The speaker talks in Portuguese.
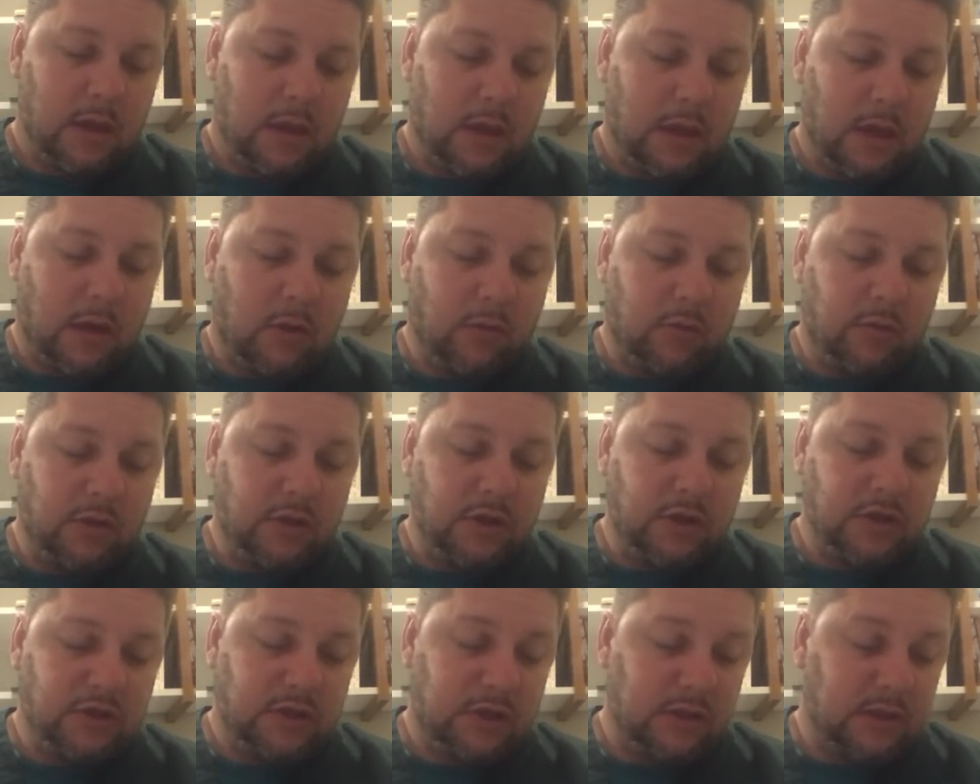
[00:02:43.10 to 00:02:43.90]
A
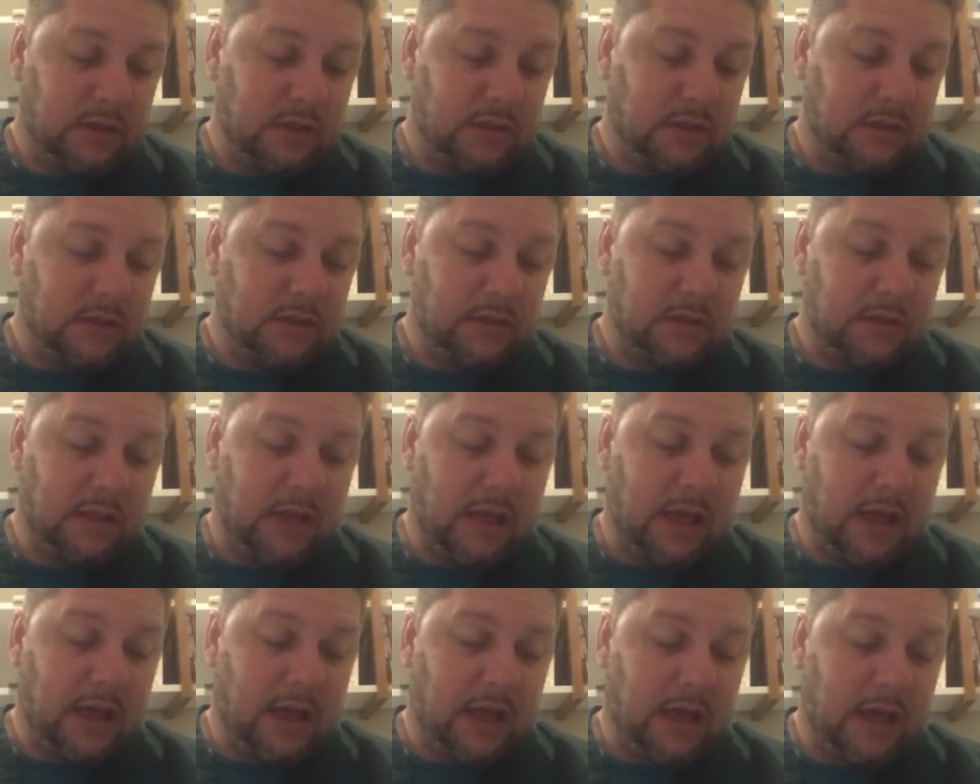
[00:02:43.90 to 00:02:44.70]
origem
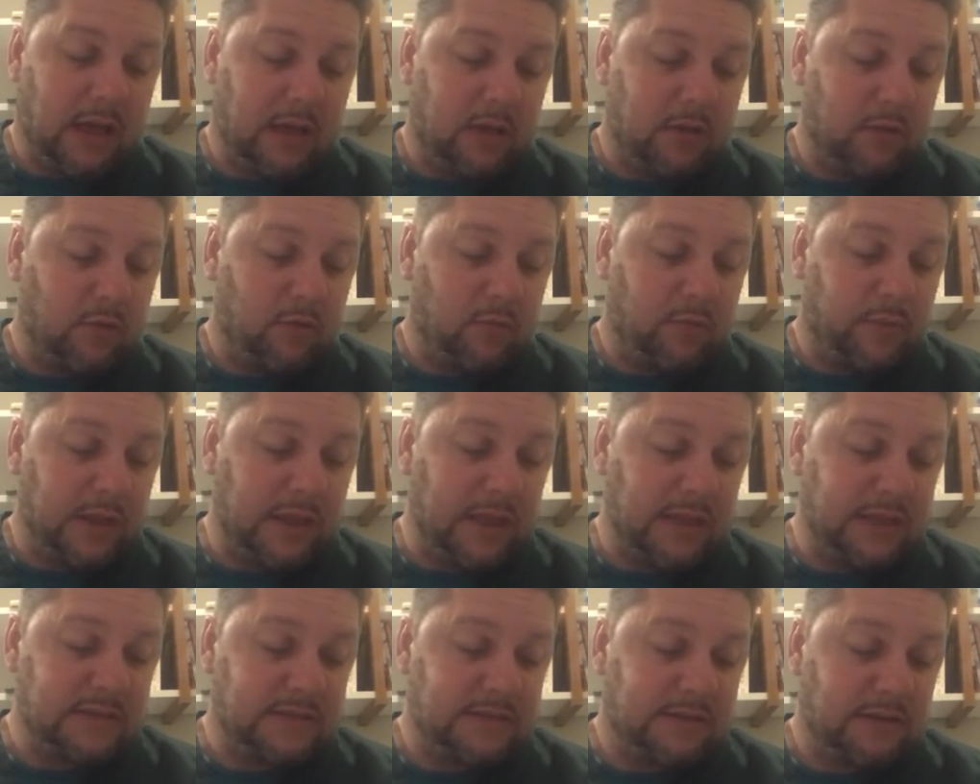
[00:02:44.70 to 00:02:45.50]
da
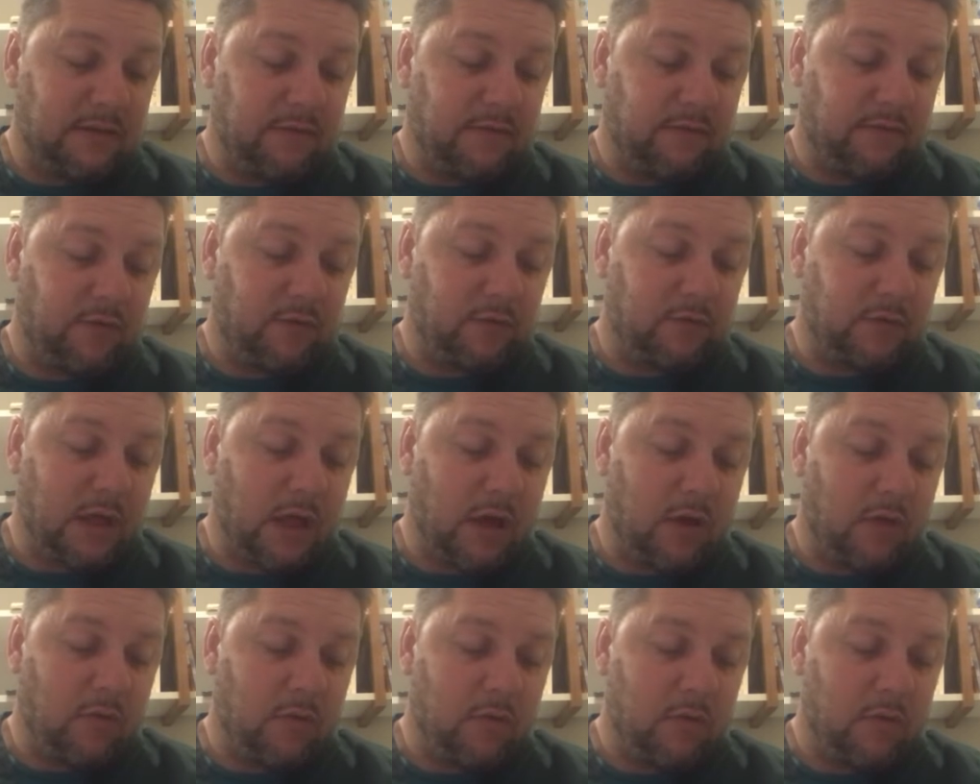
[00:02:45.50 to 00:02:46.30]
nobreza
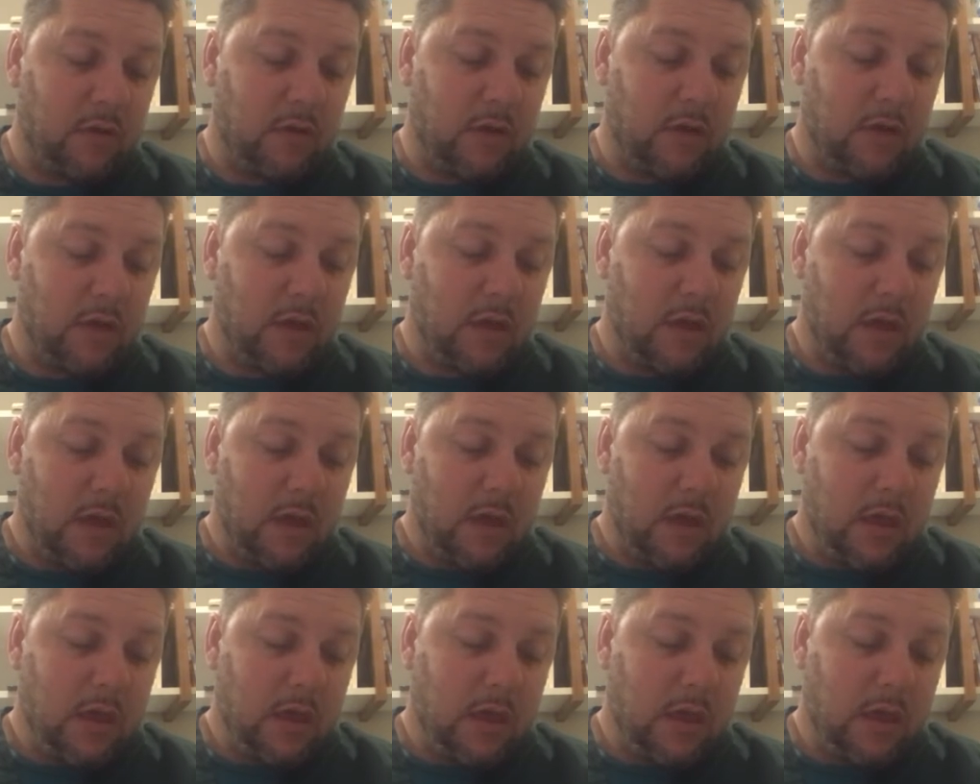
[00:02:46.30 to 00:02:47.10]
feudal
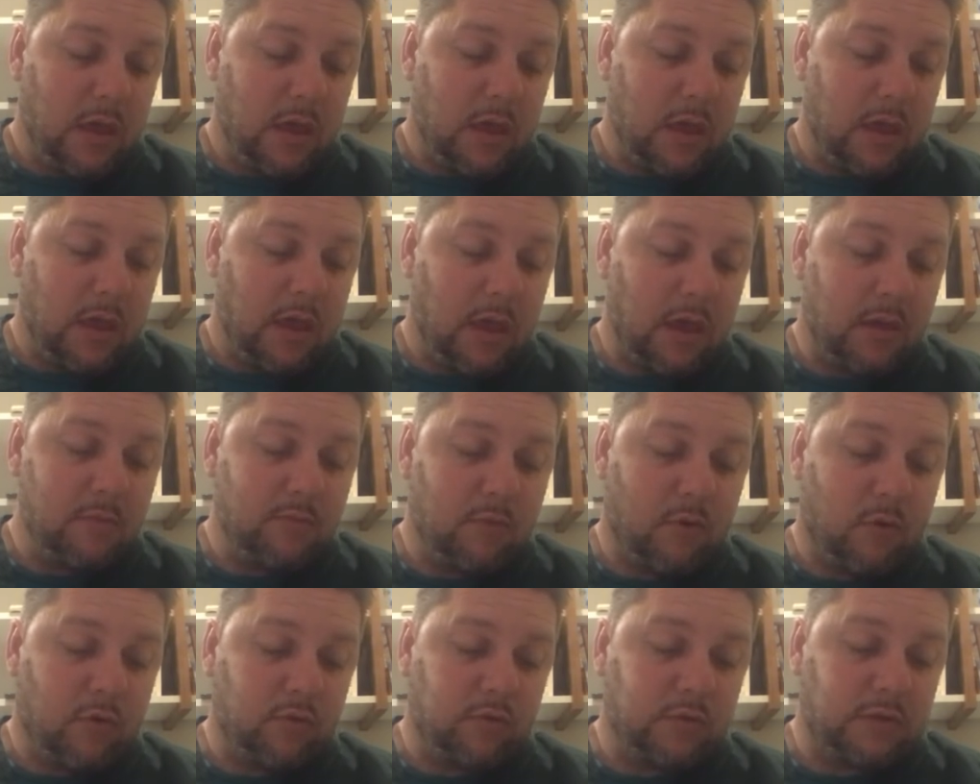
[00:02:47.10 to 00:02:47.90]
é,
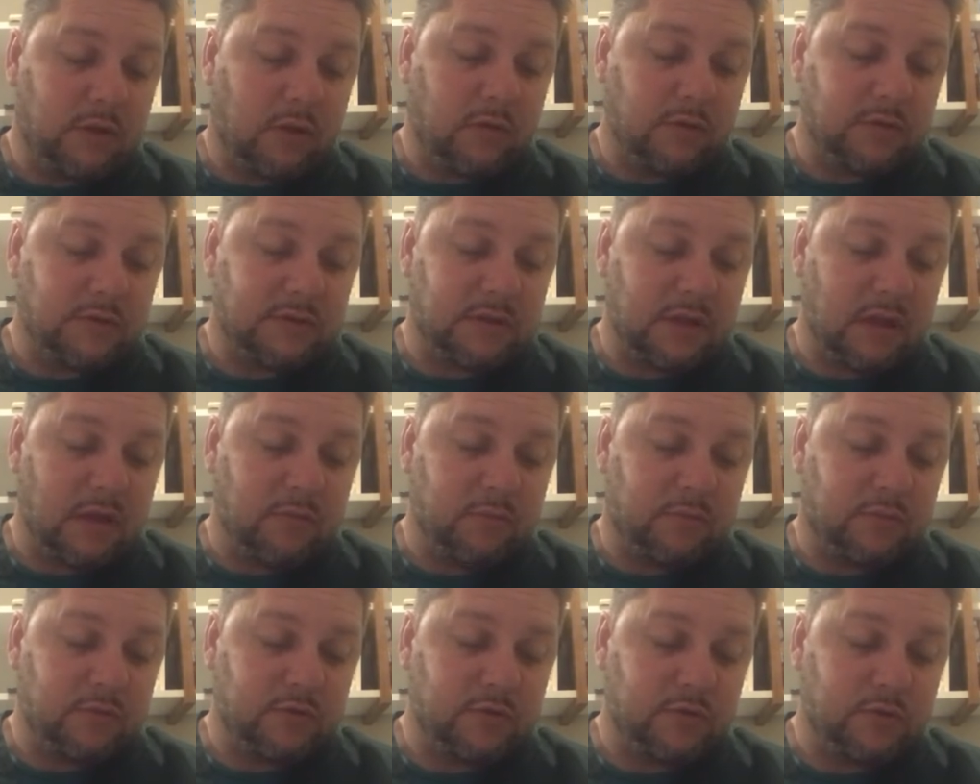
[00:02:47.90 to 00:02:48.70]
remonta aos
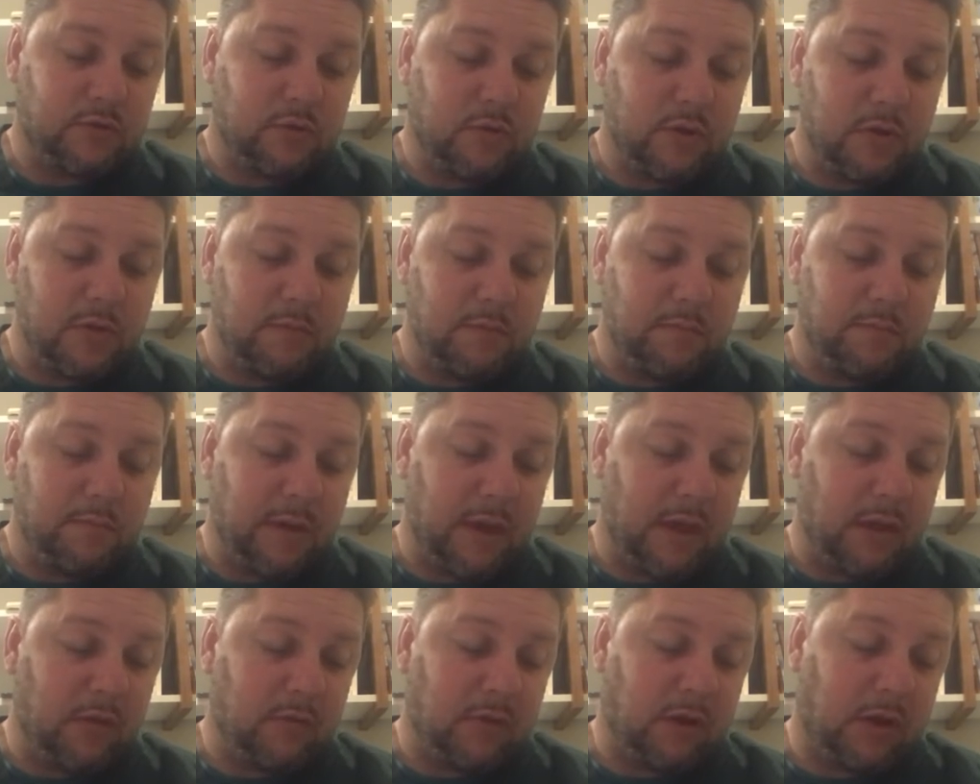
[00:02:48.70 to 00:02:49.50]
tempos do
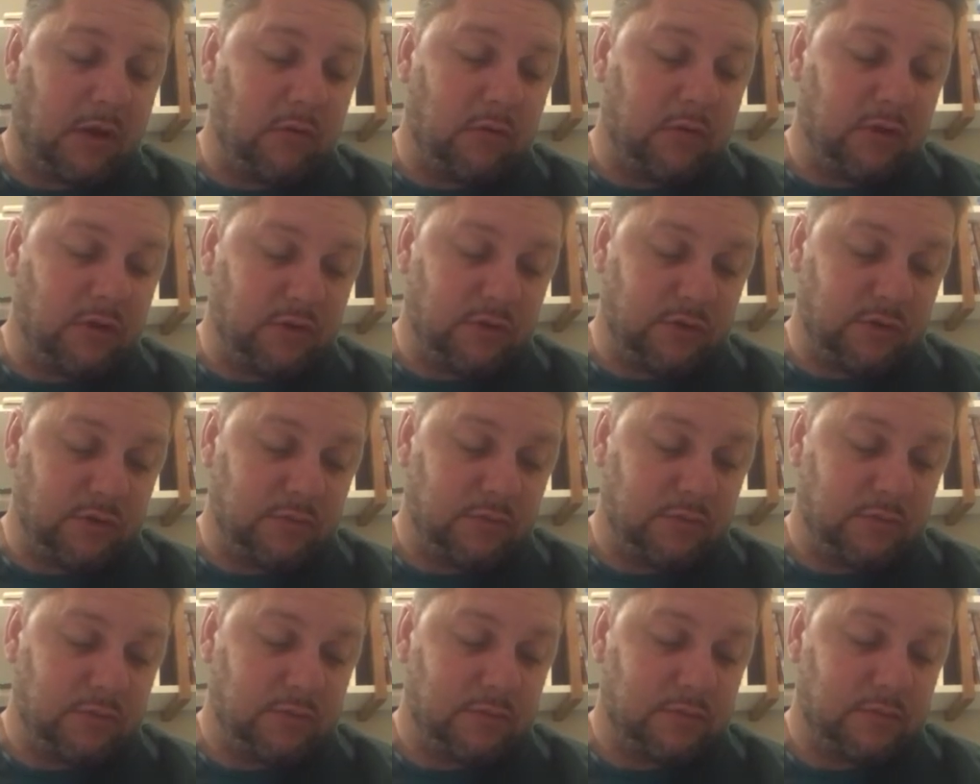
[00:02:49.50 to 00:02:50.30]
Império Carolígeno.